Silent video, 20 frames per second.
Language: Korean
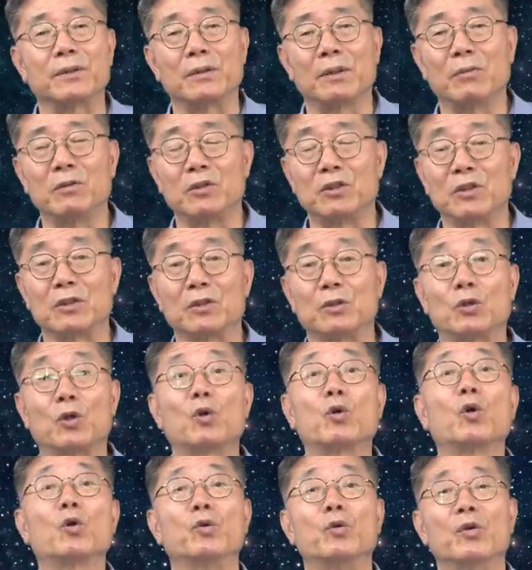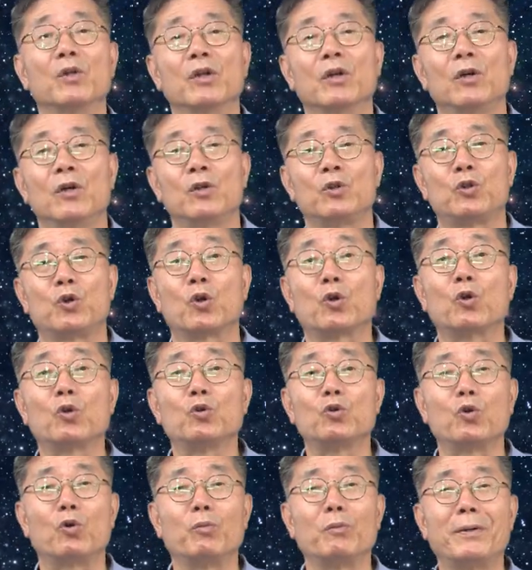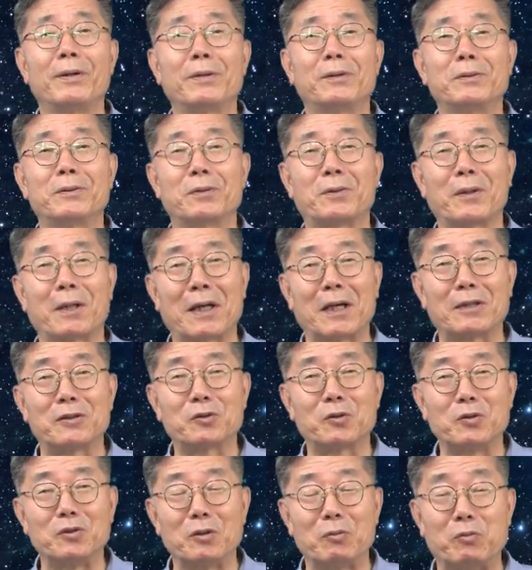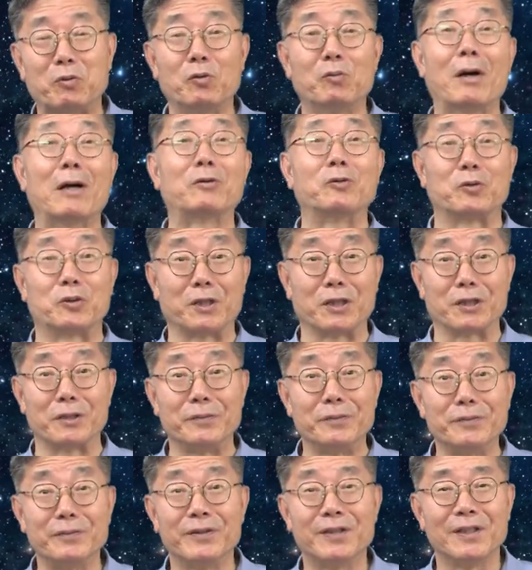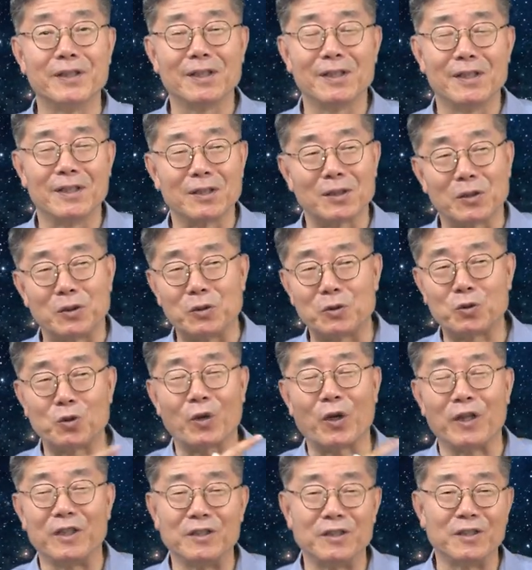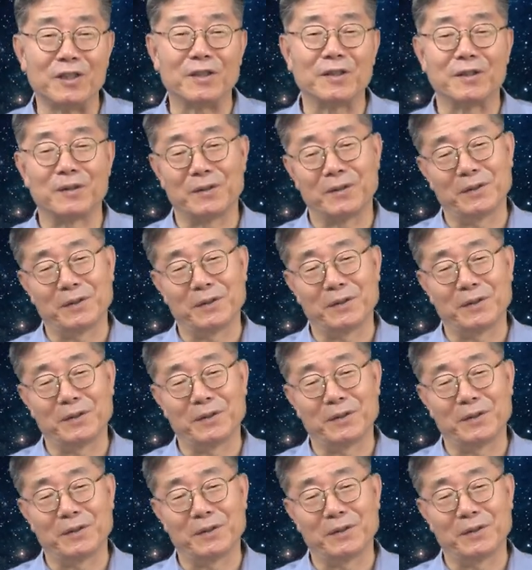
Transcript: 그러면서 결혼 결혼 동맹으로 해가지고 이제 부마국처럼 그쪽에 이제